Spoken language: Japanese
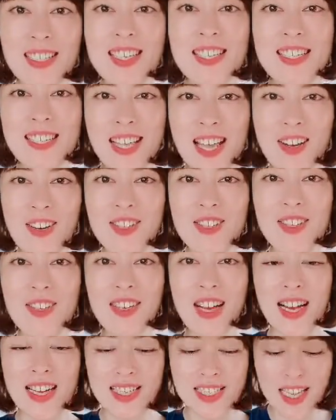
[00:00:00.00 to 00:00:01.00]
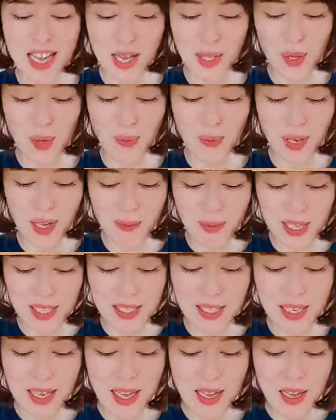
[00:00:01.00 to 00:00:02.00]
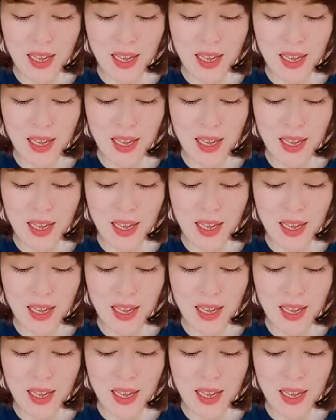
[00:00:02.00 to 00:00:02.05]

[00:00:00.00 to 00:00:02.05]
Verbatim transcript: ですね、ご紹介したいと思います。